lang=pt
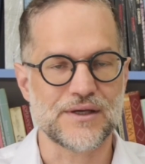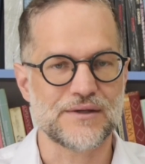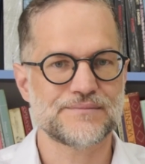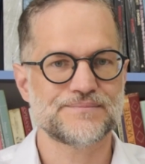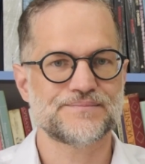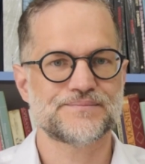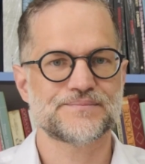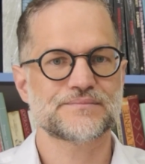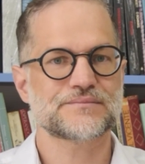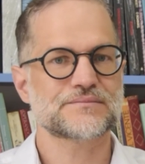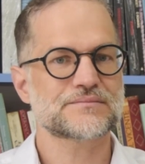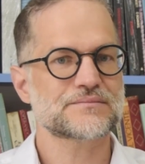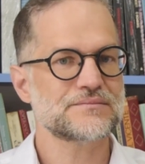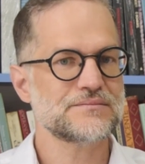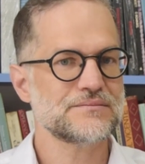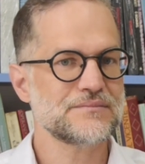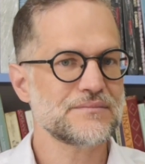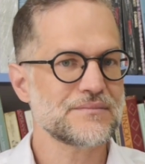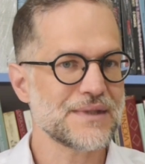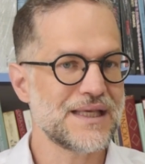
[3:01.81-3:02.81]
é
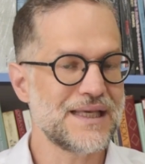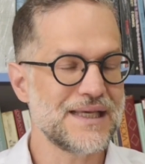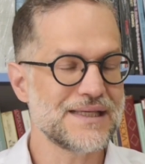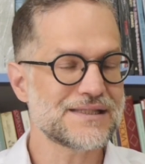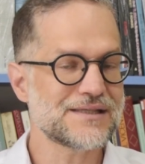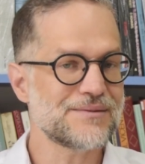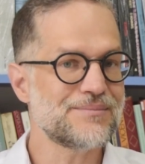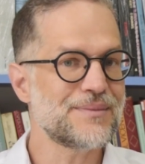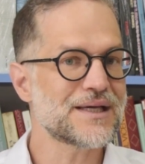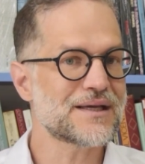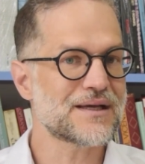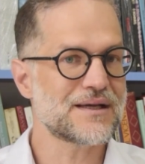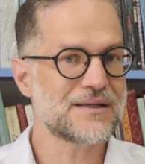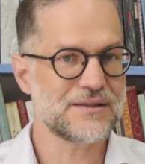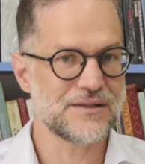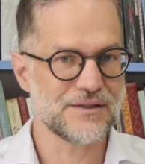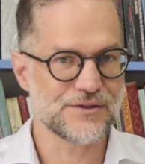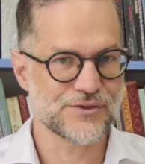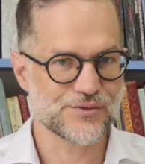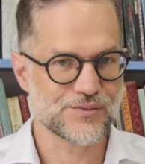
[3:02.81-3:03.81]
esse
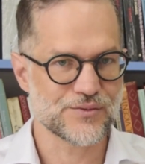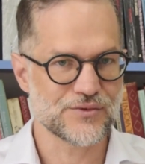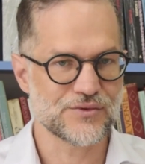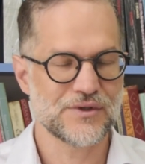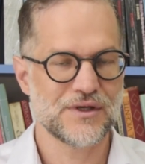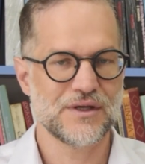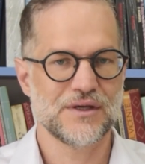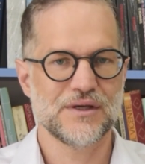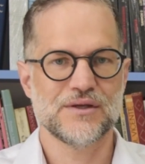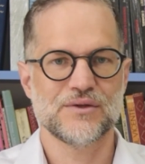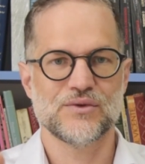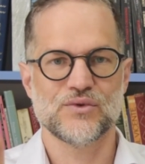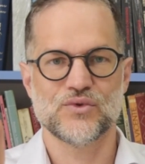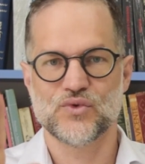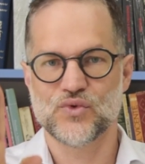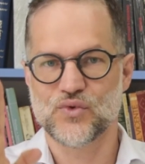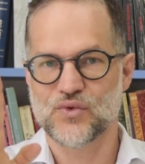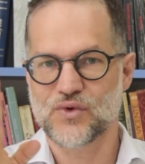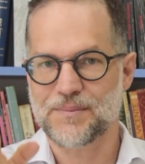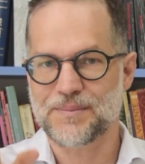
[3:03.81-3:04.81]
mecanismo
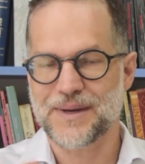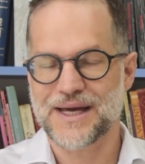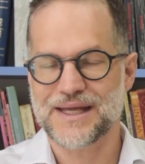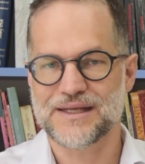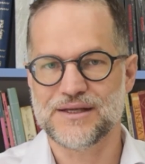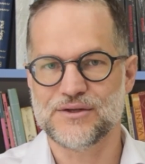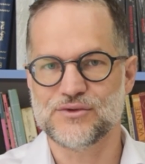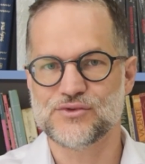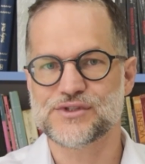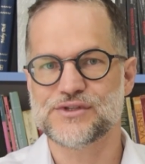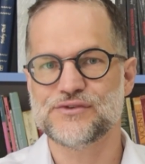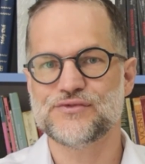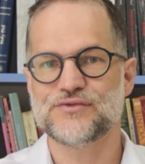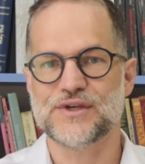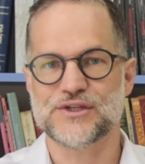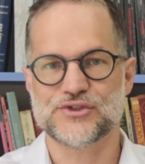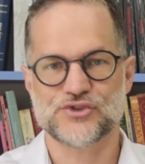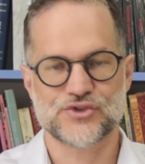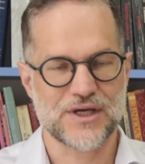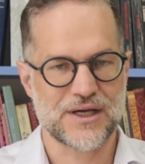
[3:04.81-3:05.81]
do aparelho se
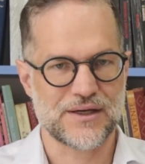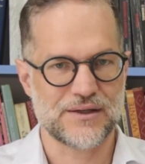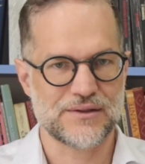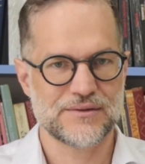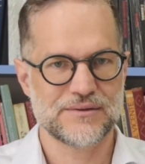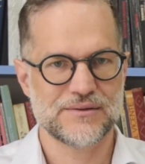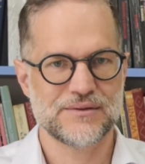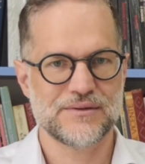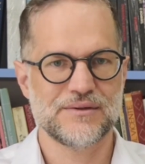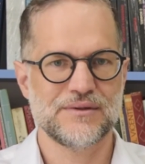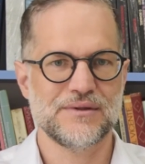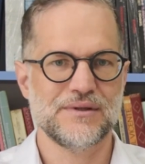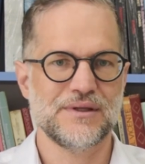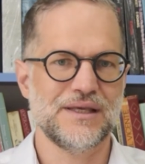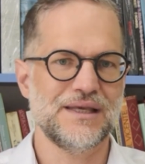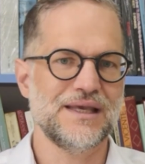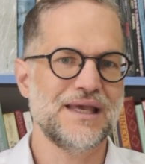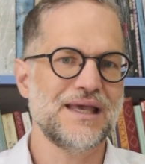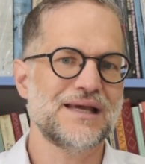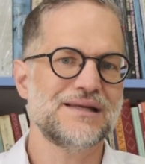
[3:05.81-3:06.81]
fechar
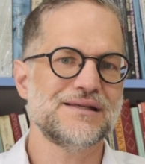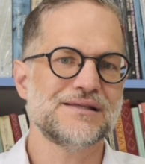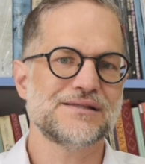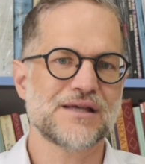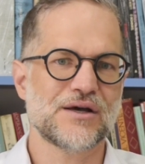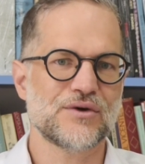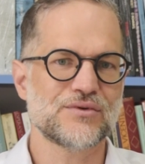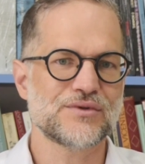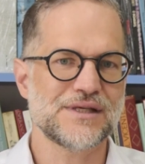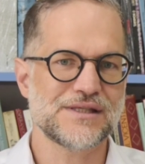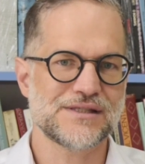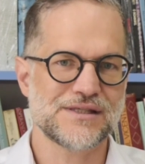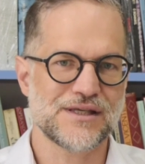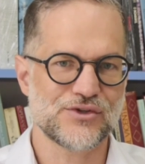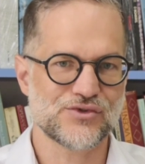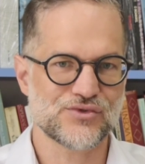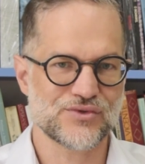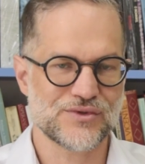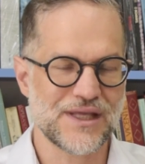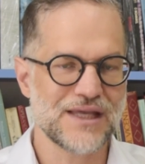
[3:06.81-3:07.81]
e realizar o
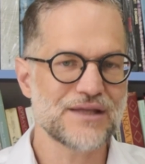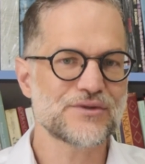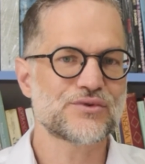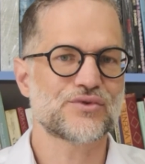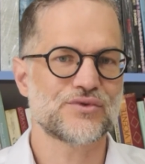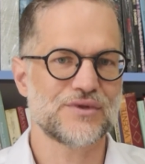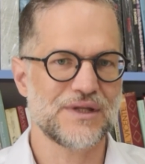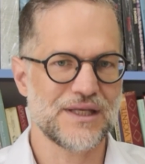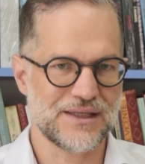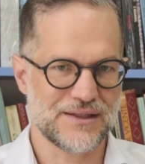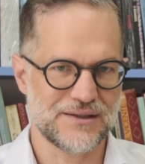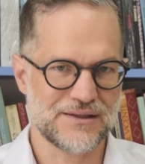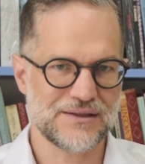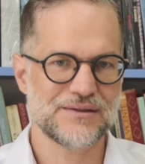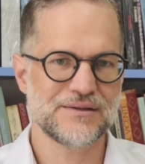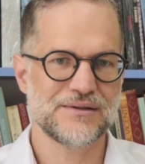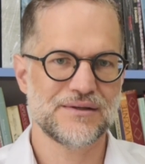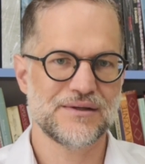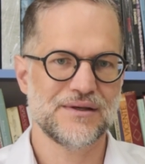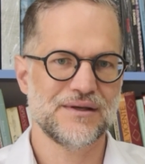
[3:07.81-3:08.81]
desejo dentro dele,
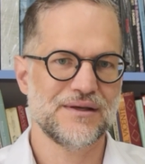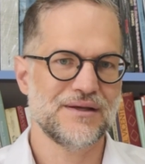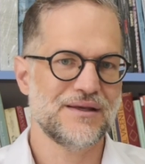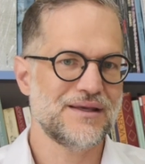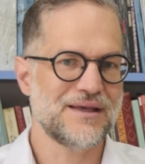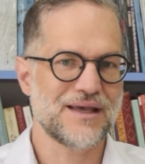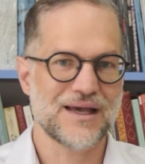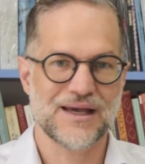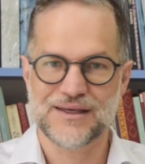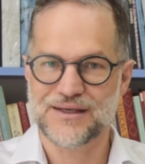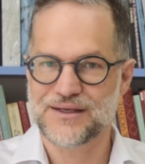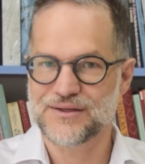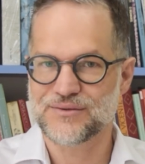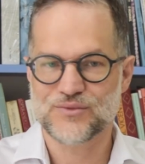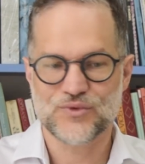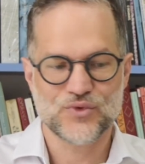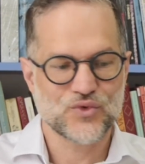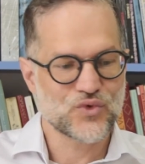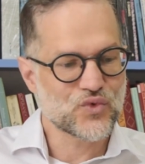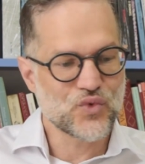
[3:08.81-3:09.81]
e
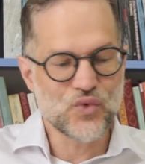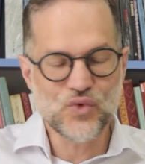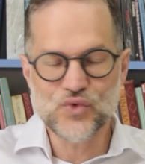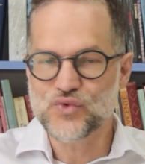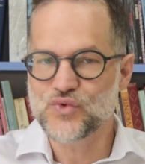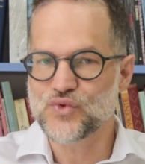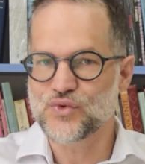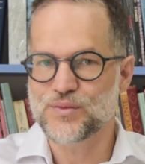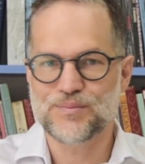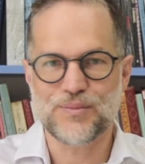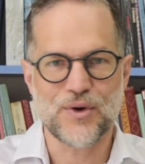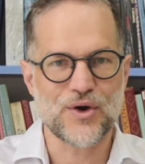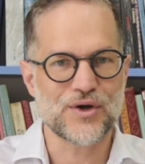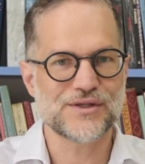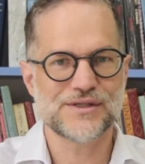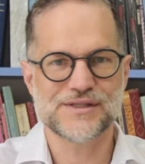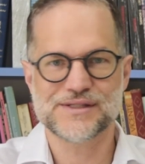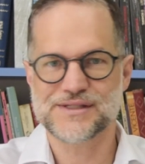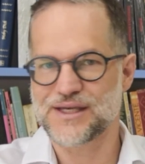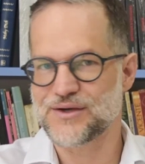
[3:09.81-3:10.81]
aí tudo
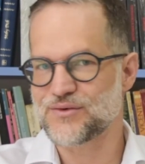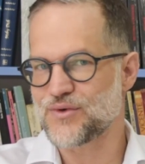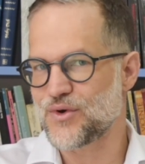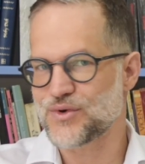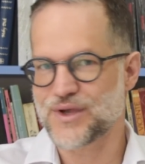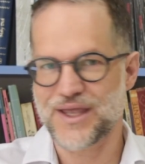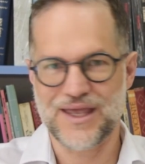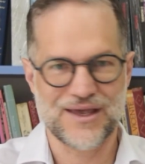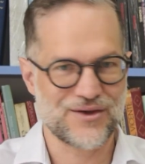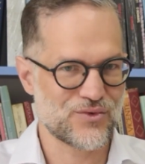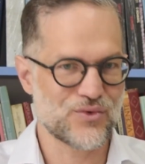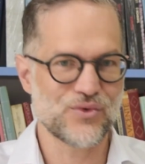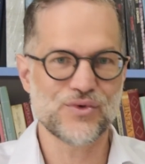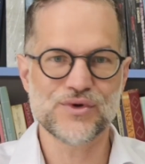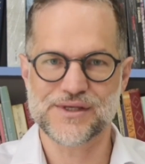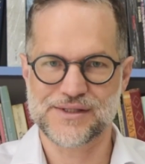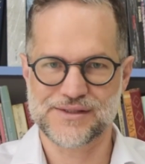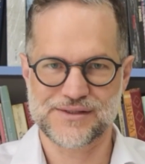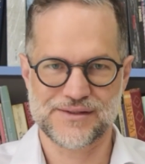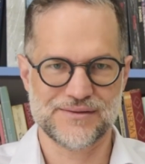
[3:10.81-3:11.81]
pode ser qualquer
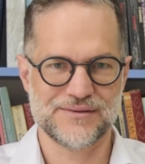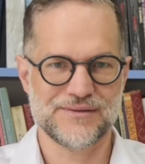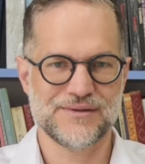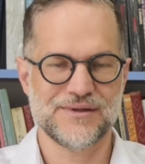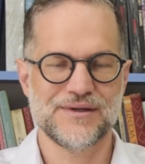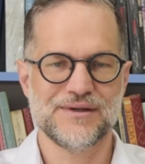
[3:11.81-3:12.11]
coisa,